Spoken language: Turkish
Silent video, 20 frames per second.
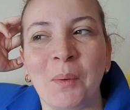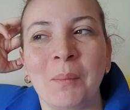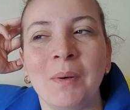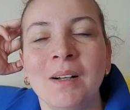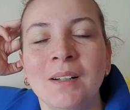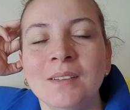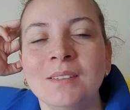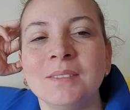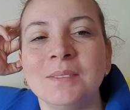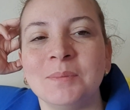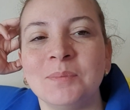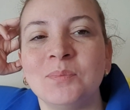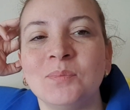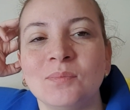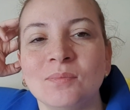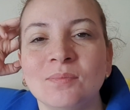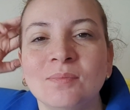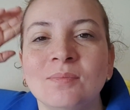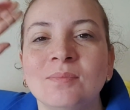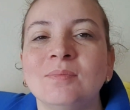Ama
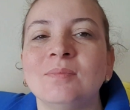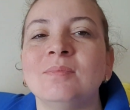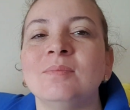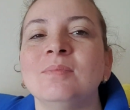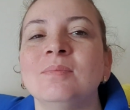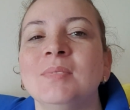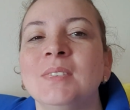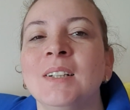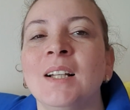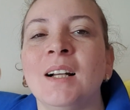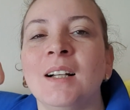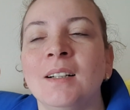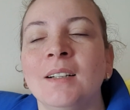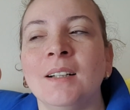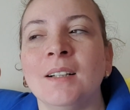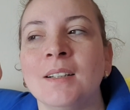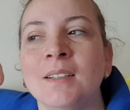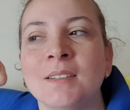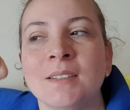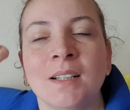
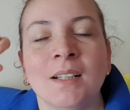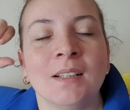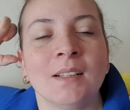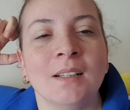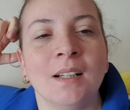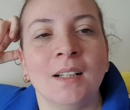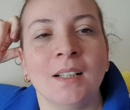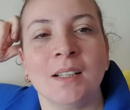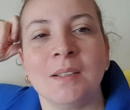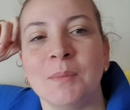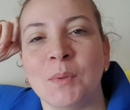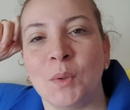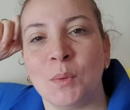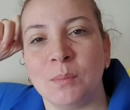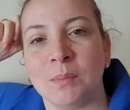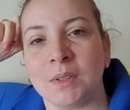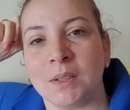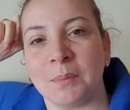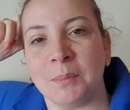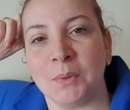ilerleyen saatlerde
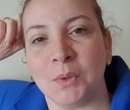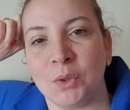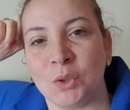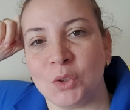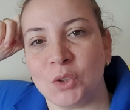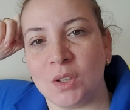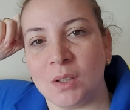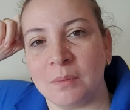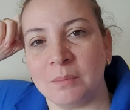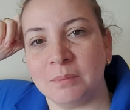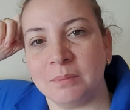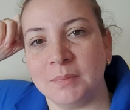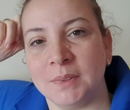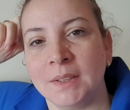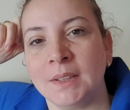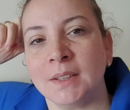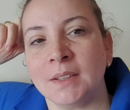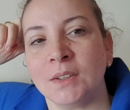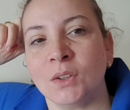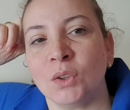bomba gibi olacağım.
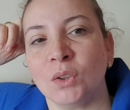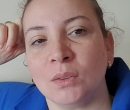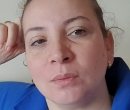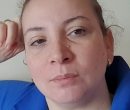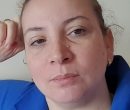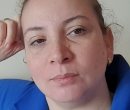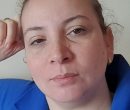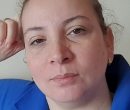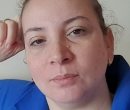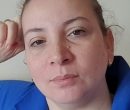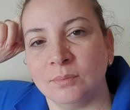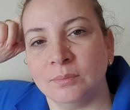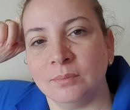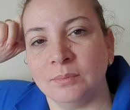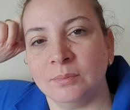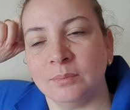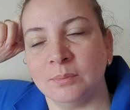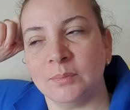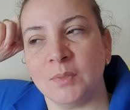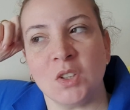İnanıyorum.
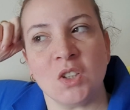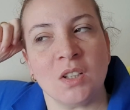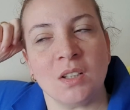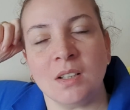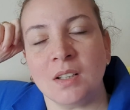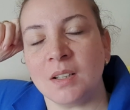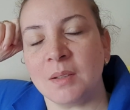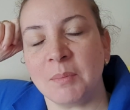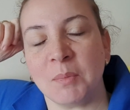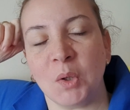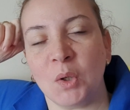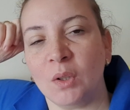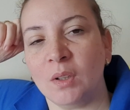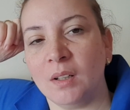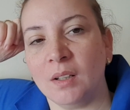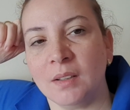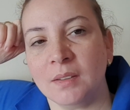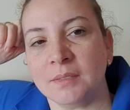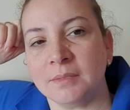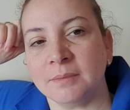Şimdilik böyle.
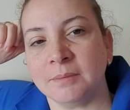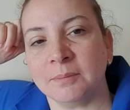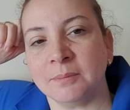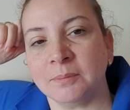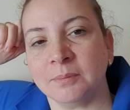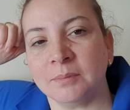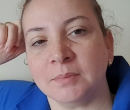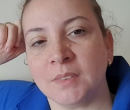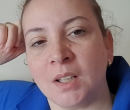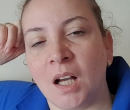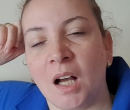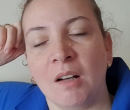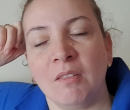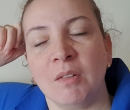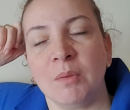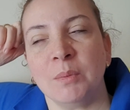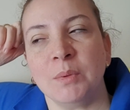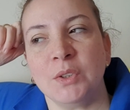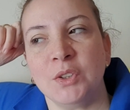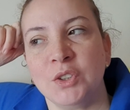
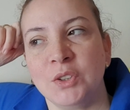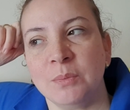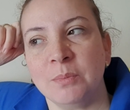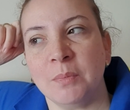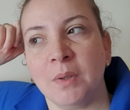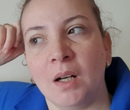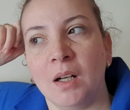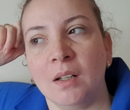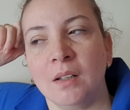Kahvemi içeyim.